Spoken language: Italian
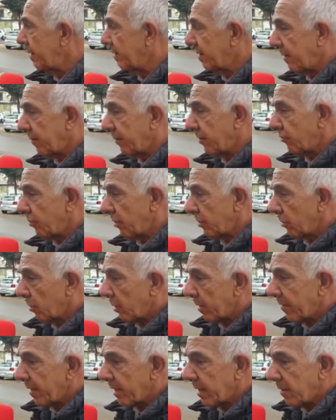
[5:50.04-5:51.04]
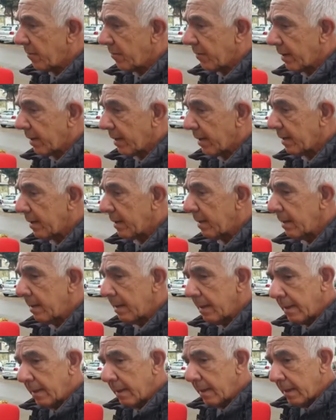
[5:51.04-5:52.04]
sta facendo le verifiche
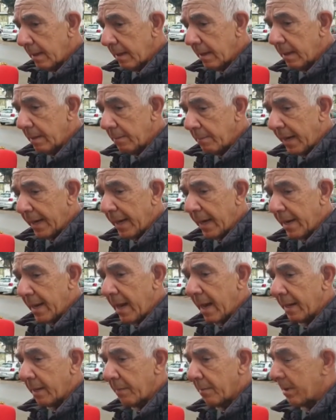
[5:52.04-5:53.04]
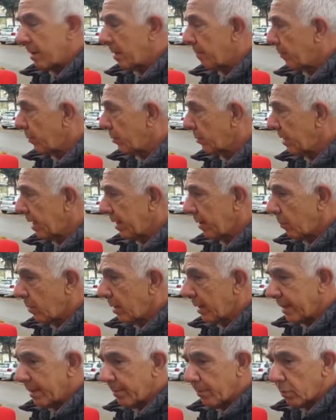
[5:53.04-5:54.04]
eh, magari anche per apportare
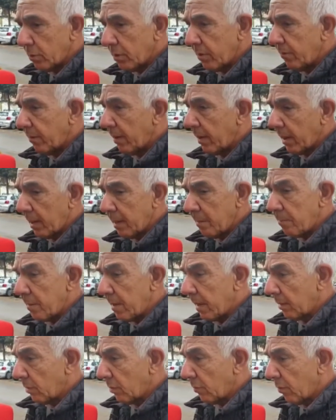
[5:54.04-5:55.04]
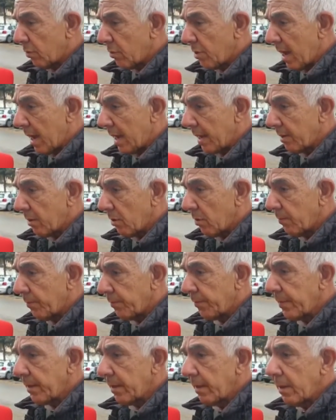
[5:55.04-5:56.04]
qualche modifica all'impianto fognario.
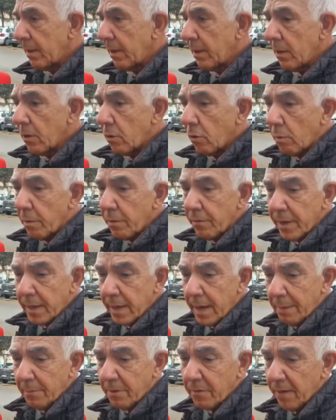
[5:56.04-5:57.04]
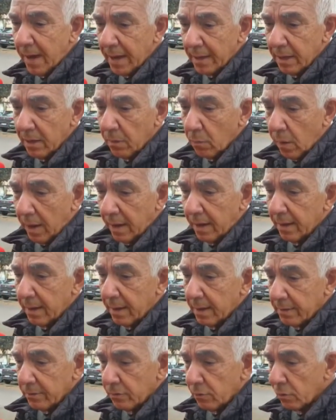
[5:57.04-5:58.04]
Come vediamo i fanghi
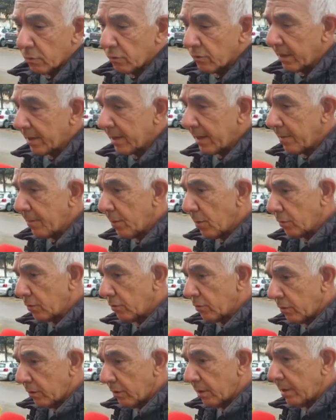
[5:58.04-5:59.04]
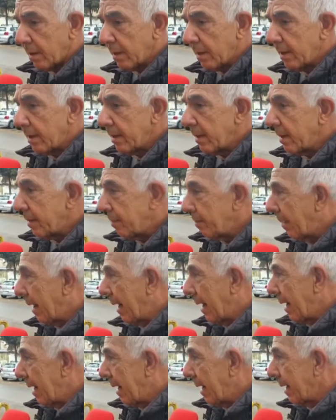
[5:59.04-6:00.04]
qua eh, sono stati rimossi,
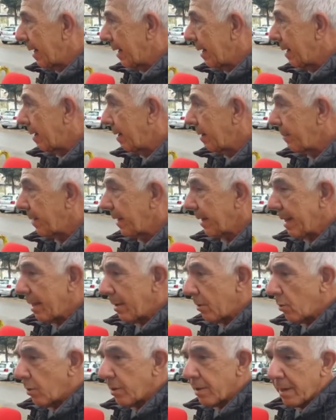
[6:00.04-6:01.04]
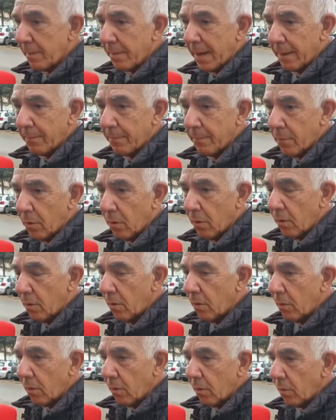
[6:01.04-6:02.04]
ma eh, perché noi
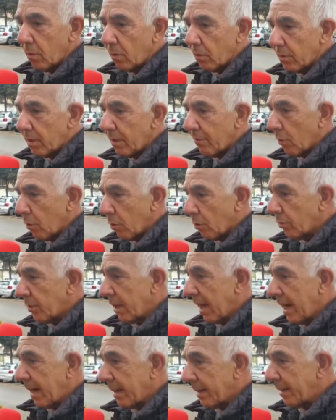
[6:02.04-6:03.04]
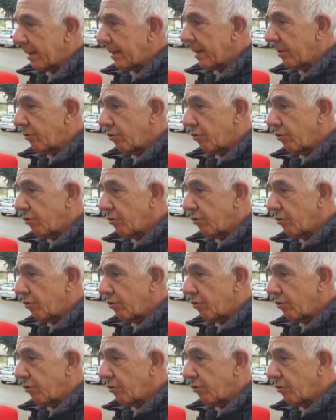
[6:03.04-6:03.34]
chiamammo dei volontari, dei